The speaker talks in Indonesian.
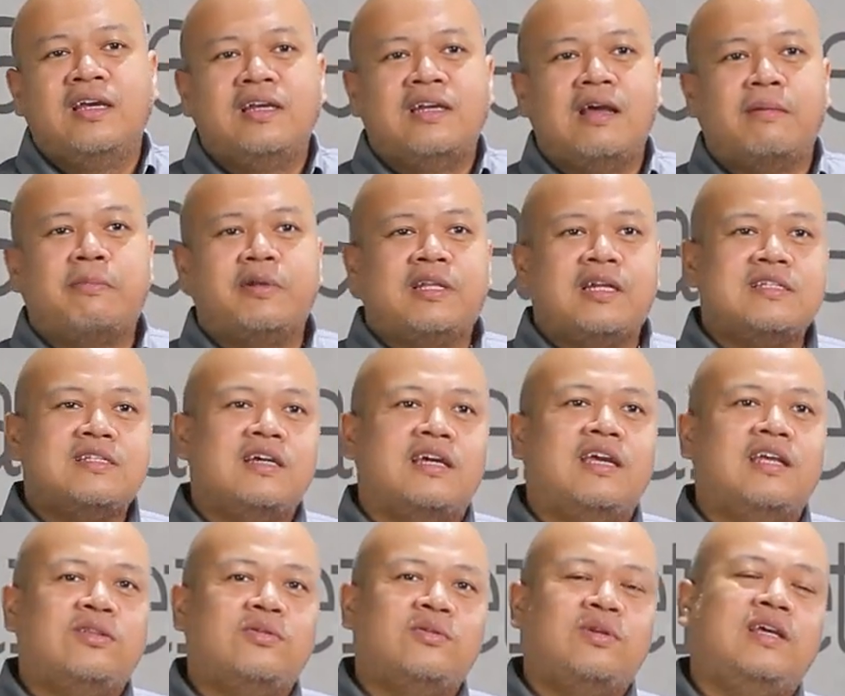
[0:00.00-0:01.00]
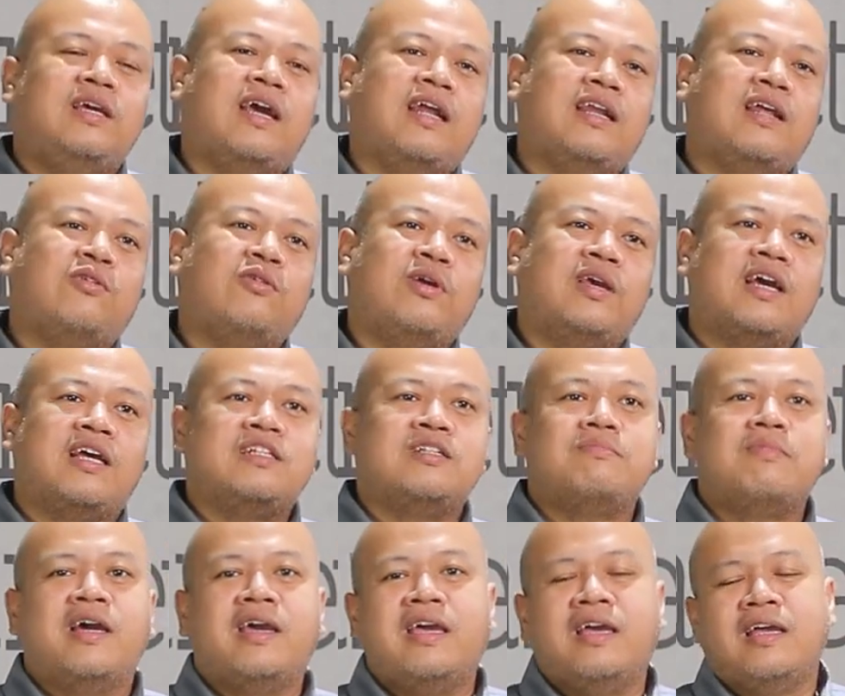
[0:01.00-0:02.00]
Dapat rezeki itu dianalogikan
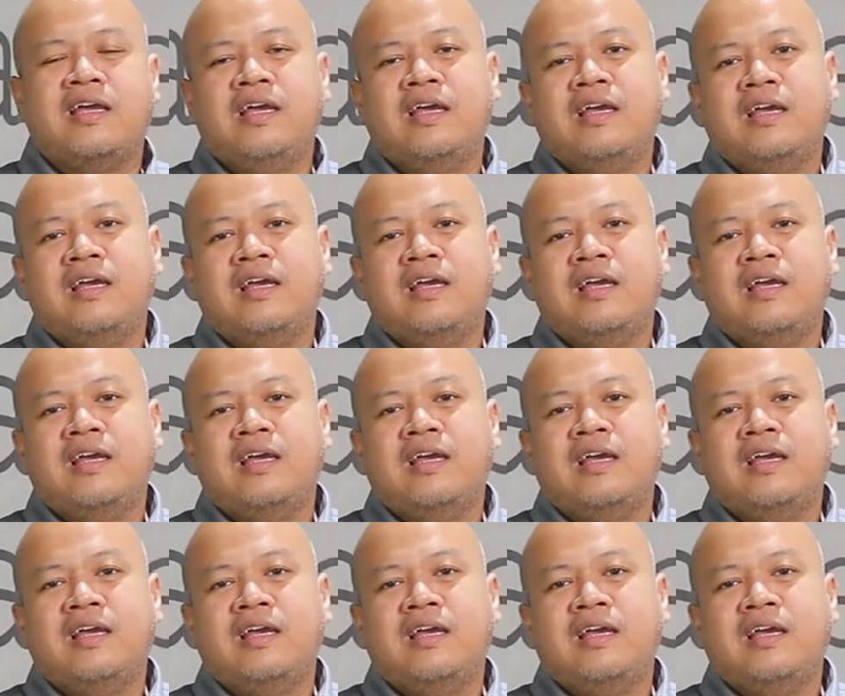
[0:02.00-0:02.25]
sebagai